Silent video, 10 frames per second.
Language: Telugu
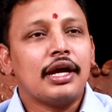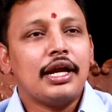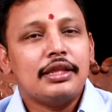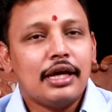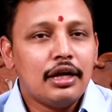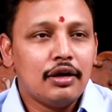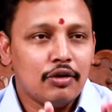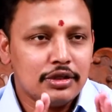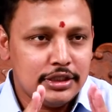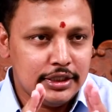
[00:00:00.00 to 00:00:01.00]
కానీ దాంట్లో
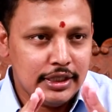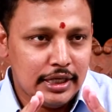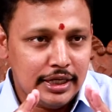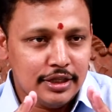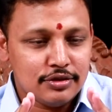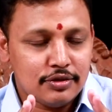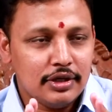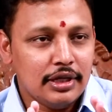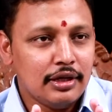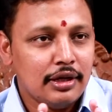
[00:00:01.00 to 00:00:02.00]
ఒక చిన్న లైన్
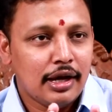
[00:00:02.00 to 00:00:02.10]
ఎంచుకొని